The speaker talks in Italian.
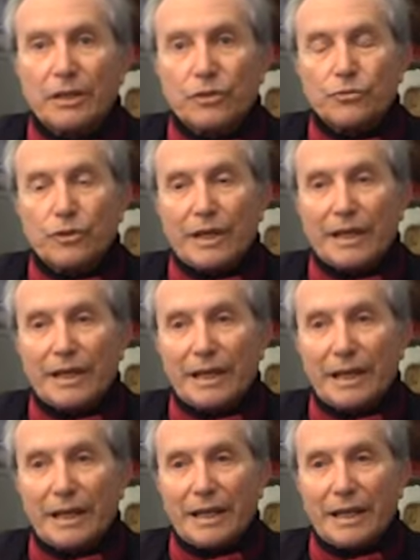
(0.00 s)
cioè
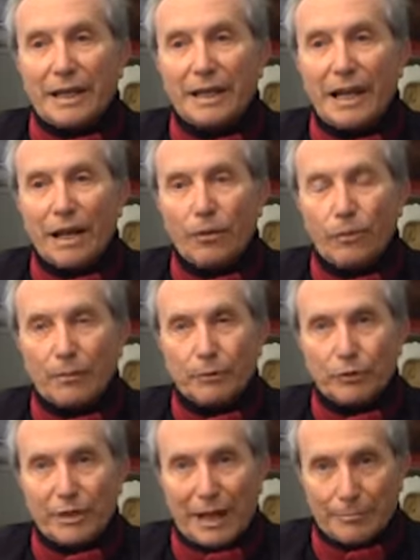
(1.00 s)
che l'acqua
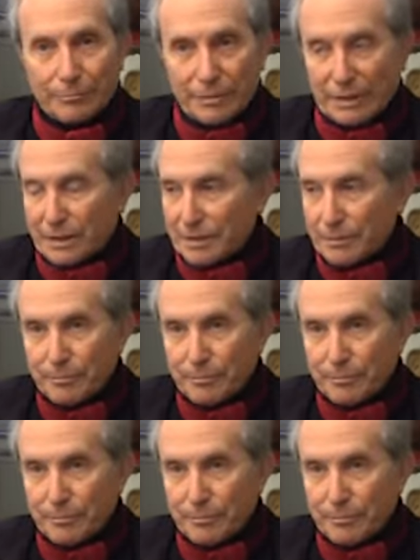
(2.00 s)
potabile di